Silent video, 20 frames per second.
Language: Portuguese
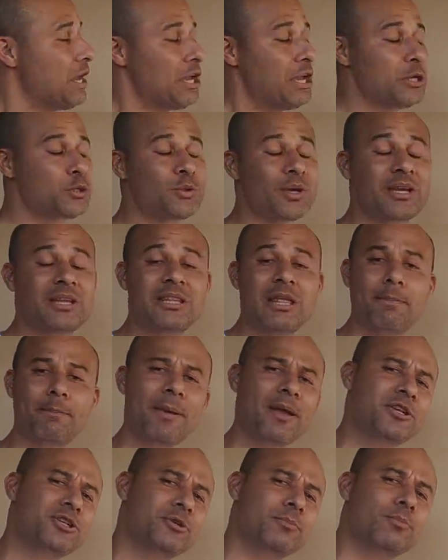Isso aqui
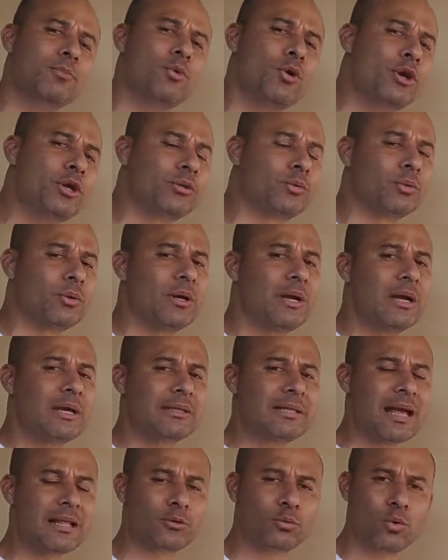depende muito
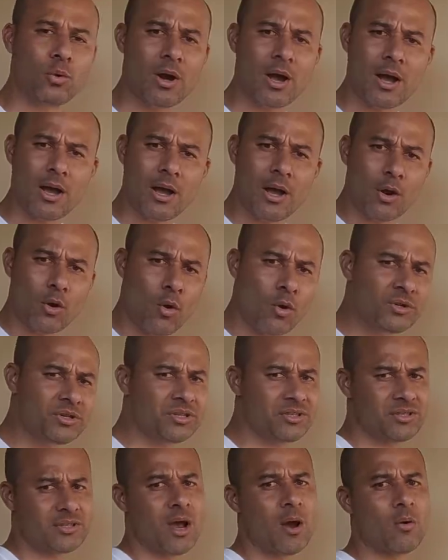da tua
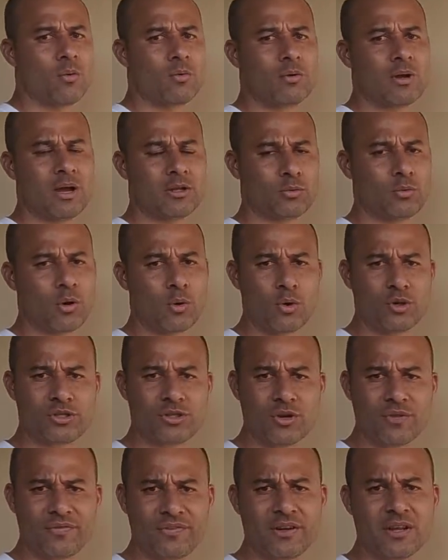condição, da tua
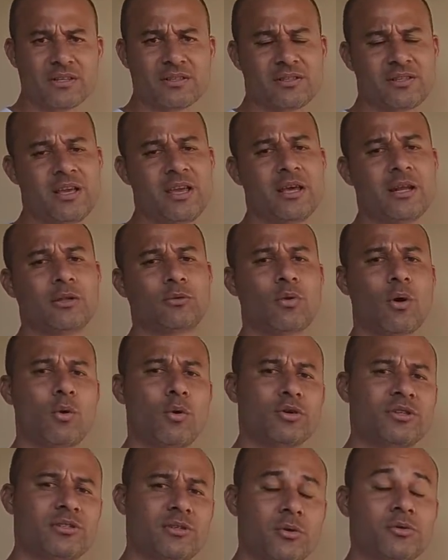condição financeira, da tua
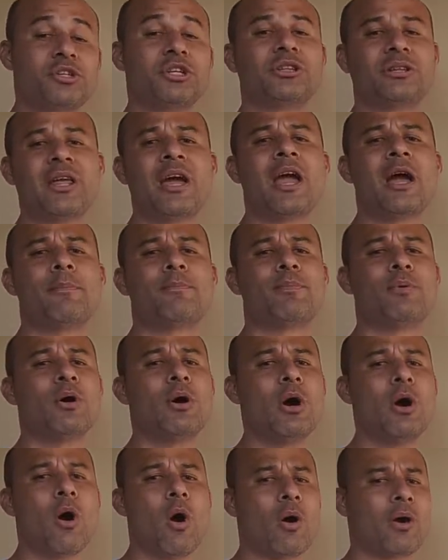condição de tempo,
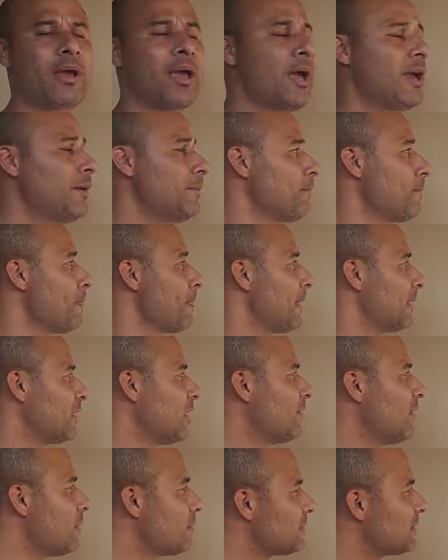ok?
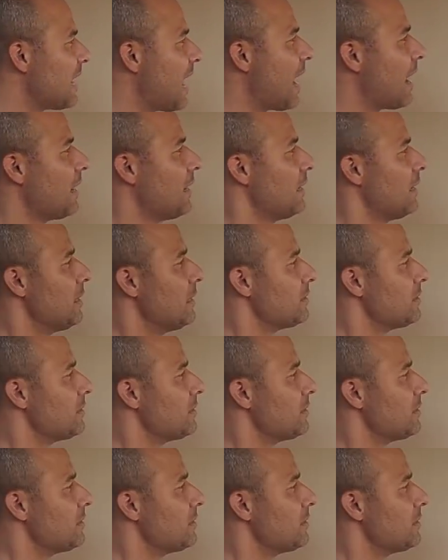Então vamos lá.